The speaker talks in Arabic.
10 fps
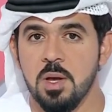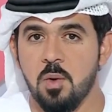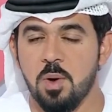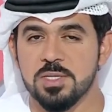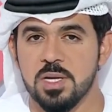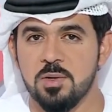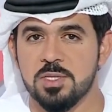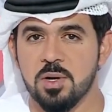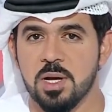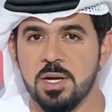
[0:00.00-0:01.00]
وصل
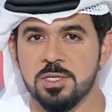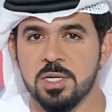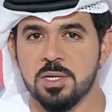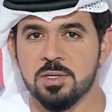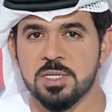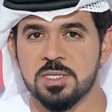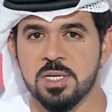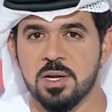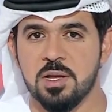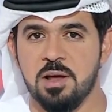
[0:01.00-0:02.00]
وزير الخارجية الروسي
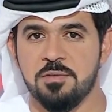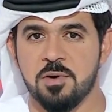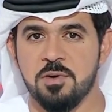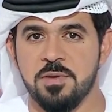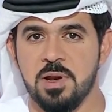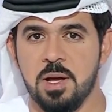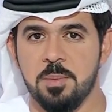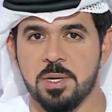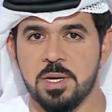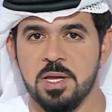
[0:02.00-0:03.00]
سيرغي لافروف إلى
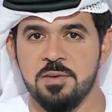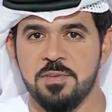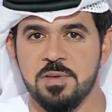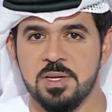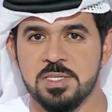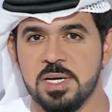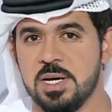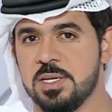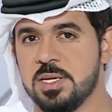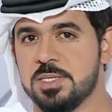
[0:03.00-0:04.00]
بكين في
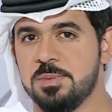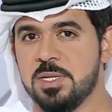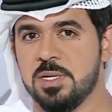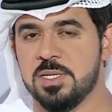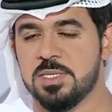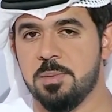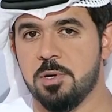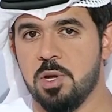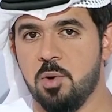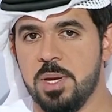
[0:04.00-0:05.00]
زيارة رسمية تستمر
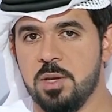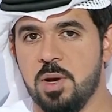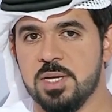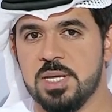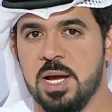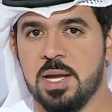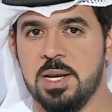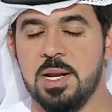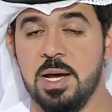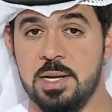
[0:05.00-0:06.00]
يومين ويسعى
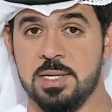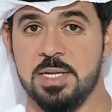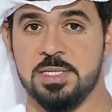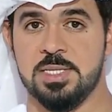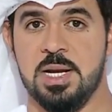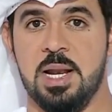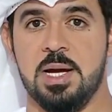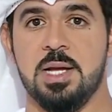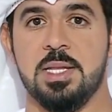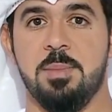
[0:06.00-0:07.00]
خلالها لتعزيز
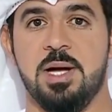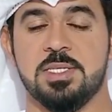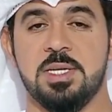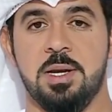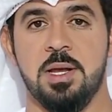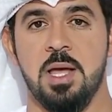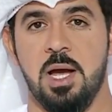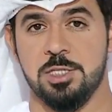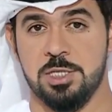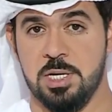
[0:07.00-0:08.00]
العلاقات مع الصين
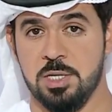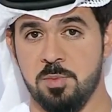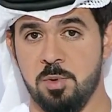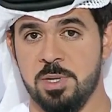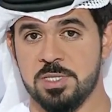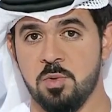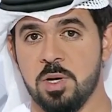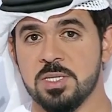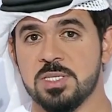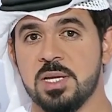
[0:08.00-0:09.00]
الشريك الدبلوماسي
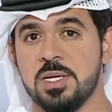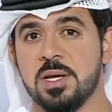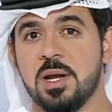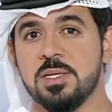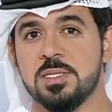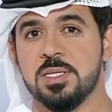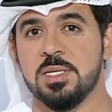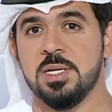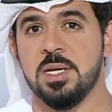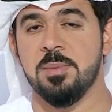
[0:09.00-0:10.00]
والاقتصادي
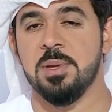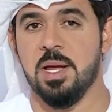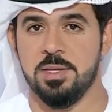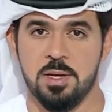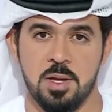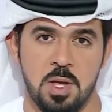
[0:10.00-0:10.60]
الرئيسي لبلاده